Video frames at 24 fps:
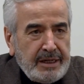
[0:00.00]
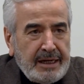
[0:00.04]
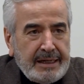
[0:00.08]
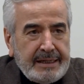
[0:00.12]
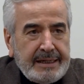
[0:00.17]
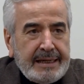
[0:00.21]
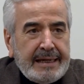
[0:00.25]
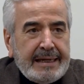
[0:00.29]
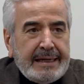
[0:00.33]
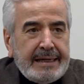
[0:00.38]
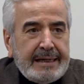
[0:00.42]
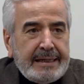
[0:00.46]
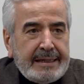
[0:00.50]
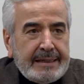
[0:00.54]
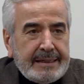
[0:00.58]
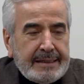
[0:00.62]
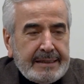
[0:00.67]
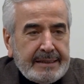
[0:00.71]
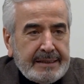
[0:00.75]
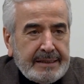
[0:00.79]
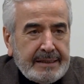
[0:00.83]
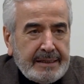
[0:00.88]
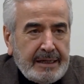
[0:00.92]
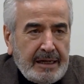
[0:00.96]
Yani
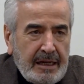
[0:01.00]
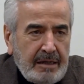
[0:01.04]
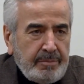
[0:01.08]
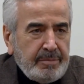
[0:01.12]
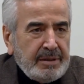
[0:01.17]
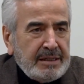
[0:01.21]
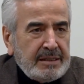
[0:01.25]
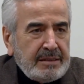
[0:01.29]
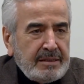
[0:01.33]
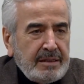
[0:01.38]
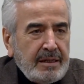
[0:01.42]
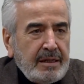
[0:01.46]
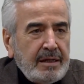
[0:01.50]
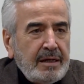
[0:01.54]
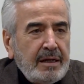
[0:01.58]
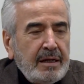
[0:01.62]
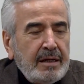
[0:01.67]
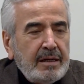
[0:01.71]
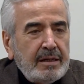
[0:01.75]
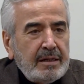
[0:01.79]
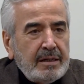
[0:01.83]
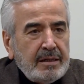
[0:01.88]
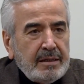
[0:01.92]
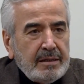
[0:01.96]
e, elbette
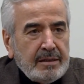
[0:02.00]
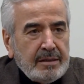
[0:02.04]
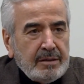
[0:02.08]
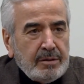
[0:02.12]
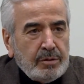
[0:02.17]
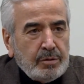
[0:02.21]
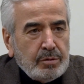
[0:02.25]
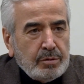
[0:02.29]
e,